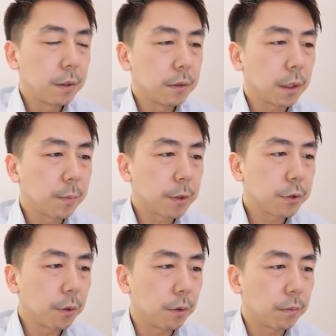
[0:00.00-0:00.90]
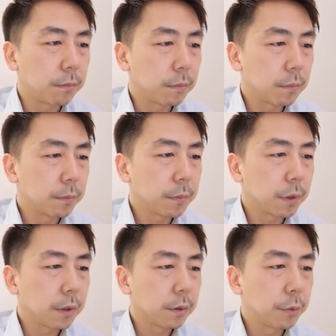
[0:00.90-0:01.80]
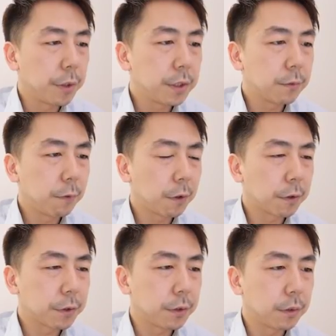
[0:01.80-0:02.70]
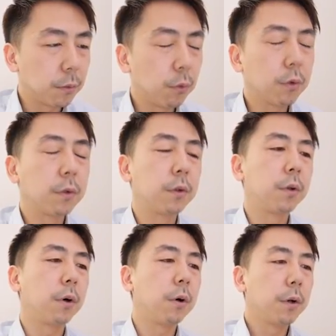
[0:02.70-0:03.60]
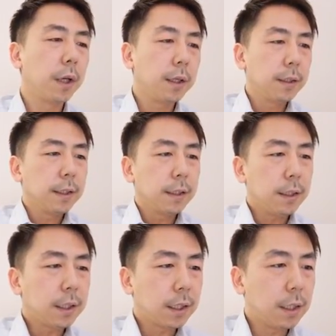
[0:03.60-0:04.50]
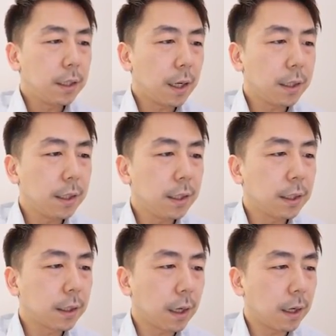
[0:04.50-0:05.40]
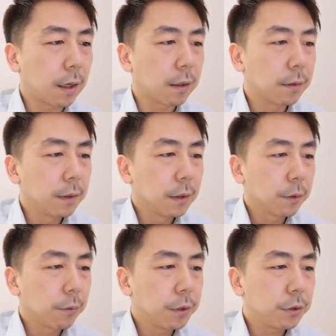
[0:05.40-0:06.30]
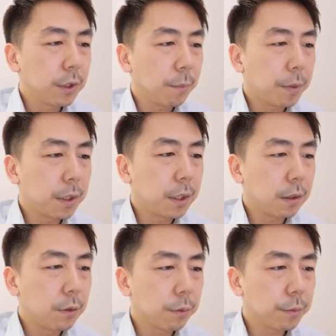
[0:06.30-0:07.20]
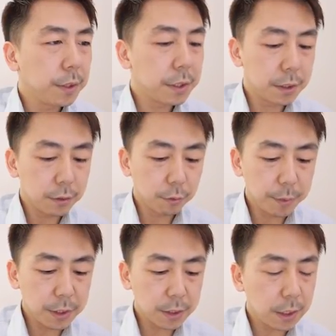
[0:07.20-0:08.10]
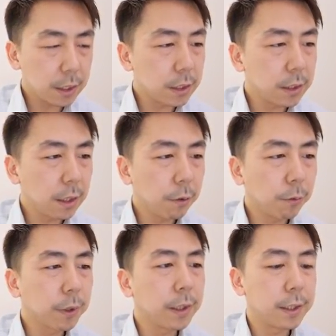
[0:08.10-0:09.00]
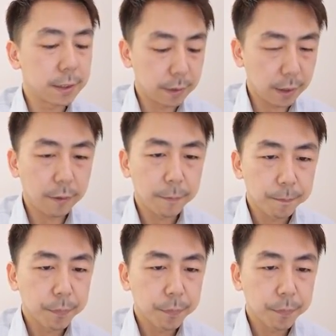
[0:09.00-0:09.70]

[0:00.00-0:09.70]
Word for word: さあ行きましょう。クリス・フェルガソン。おっと。いきなりか。これちょっとやっぱり呼び呼び捨てしない方がいいですね。